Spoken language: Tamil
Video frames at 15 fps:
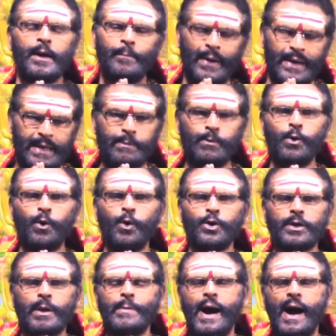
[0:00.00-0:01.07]

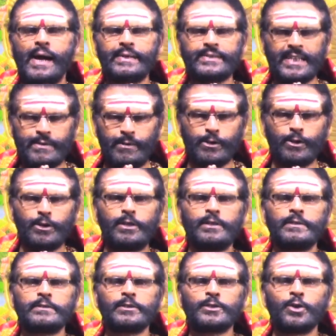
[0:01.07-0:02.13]
பரிபூர்ணமான திருவருள்
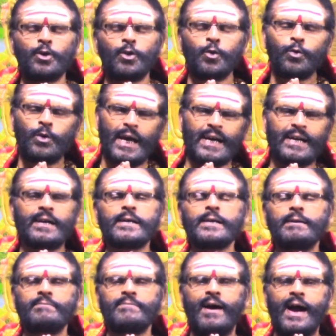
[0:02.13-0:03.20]

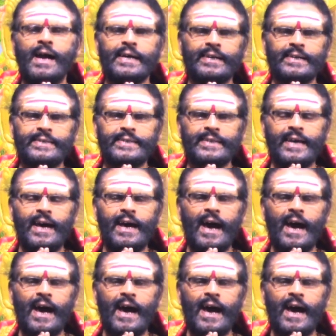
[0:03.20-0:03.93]
உலகெங்கும் வாழுகின்ற